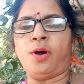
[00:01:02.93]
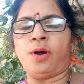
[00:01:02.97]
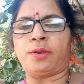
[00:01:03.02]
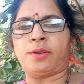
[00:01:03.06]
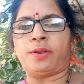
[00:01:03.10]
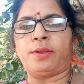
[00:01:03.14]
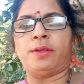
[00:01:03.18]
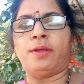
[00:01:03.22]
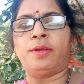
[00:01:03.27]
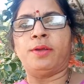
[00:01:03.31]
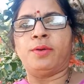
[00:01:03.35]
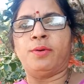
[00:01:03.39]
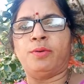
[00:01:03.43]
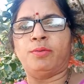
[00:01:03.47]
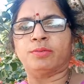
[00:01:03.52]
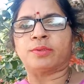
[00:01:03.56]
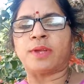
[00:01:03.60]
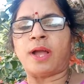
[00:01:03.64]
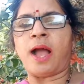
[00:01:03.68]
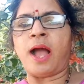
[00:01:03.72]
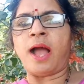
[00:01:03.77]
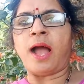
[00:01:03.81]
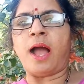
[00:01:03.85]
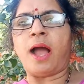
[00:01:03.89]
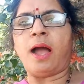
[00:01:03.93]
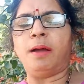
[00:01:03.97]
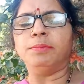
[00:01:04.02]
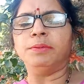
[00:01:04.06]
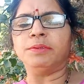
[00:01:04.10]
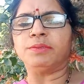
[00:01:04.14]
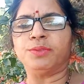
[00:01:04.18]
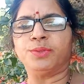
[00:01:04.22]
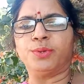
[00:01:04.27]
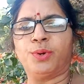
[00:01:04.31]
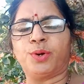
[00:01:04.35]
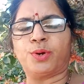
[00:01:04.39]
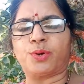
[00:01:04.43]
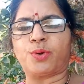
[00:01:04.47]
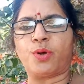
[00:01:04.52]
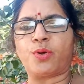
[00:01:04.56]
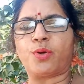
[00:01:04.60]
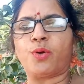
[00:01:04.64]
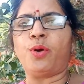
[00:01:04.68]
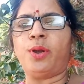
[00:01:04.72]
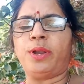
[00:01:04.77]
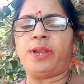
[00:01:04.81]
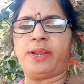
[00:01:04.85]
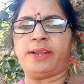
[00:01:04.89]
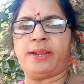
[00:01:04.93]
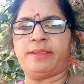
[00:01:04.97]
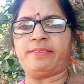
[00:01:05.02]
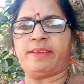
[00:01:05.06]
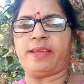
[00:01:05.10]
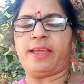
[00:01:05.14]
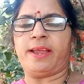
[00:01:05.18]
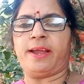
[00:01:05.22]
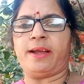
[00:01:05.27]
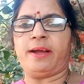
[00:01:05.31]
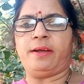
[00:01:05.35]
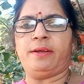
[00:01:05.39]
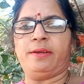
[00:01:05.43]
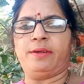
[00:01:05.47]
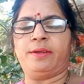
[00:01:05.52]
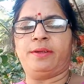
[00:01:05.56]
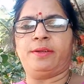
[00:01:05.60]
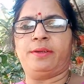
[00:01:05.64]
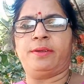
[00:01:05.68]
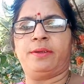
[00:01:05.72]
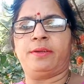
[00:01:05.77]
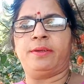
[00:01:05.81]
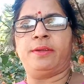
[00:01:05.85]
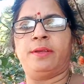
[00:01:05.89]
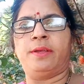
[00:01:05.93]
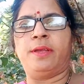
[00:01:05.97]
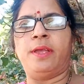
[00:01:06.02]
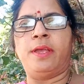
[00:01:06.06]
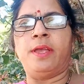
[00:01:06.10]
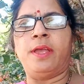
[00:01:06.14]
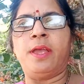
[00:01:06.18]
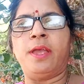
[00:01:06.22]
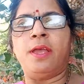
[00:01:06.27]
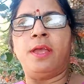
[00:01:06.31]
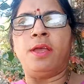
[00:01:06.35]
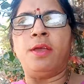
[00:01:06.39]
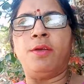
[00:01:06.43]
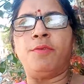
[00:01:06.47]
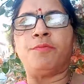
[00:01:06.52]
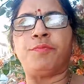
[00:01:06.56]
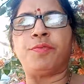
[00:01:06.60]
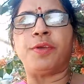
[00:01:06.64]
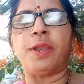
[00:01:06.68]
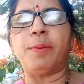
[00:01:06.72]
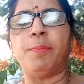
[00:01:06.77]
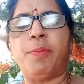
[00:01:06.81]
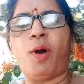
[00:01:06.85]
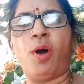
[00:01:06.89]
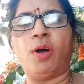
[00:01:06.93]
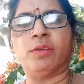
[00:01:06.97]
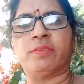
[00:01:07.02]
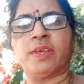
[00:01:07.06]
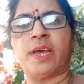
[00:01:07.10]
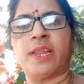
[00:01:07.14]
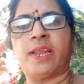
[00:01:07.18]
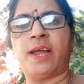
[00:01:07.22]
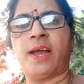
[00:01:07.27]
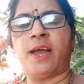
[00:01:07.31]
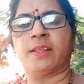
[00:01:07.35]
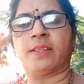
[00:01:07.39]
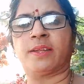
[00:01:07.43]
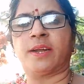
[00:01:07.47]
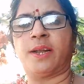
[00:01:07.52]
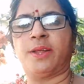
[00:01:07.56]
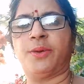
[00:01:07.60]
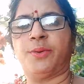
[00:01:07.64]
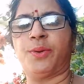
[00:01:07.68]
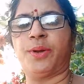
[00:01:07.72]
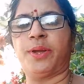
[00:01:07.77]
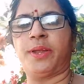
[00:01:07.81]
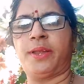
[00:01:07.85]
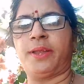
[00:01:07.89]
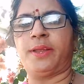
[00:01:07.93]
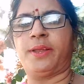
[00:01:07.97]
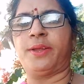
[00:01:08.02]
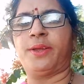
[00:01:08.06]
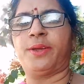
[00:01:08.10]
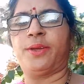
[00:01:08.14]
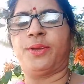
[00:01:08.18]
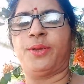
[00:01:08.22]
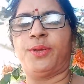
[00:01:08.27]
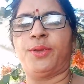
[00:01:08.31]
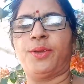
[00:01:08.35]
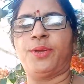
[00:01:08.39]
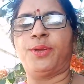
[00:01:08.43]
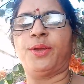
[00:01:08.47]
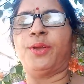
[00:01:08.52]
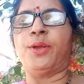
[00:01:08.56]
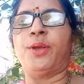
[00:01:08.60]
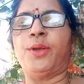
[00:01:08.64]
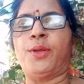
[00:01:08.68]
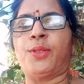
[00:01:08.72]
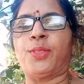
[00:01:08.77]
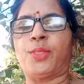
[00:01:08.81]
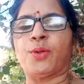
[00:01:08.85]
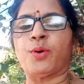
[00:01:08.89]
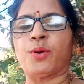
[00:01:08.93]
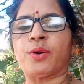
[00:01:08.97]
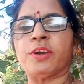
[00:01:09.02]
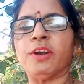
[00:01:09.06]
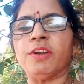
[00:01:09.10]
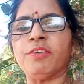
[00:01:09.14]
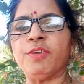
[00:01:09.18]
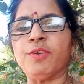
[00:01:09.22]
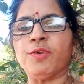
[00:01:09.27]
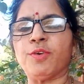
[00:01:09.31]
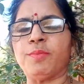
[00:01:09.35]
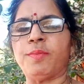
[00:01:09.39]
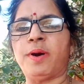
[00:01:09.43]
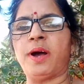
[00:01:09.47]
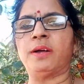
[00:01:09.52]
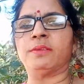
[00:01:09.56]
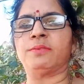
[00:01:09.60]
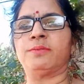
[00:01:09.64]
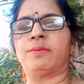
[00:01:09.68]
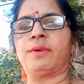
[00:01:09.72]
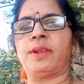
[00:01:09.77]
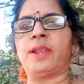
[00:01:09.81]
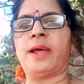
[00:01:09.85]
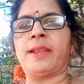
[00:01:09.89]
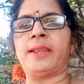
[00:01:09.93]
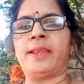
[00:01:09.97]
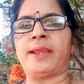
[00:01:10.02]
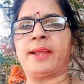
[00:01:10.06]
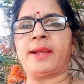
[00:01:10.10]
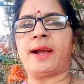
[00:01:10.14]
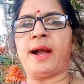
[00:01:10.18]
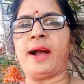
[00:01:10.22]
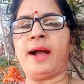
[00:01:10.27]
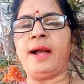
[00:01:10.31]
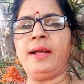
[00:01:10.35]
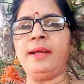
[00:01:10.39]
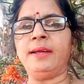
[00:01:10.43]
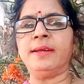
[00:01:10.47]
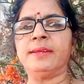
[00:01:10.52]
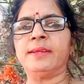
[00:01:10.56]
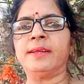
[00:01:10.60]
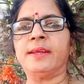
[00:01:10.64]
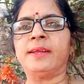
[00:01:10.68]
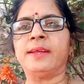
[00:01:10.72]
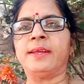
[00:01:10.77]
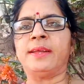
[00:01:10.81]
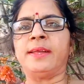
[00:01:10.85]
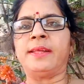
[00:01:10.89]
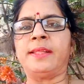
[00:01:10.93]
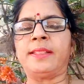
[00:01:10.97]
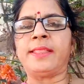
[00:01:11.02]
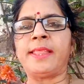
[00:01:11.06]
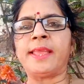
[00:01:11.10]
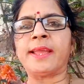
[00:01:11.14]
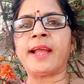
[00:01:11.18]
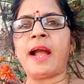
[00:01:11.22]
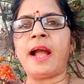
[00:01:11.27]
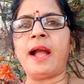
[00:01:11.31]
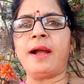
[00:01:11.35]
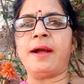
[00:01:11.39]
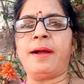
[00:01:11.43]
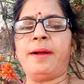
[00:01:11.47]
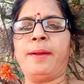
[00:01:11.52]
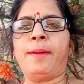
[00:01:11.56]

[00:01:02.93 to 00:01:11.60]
और कहा अब इस नोट को कौन लेना चाहेगा फिर बहुत सारे हाथ खड़े हो गए तो कृष्ण कुमार शुक्ला ने कहा देखा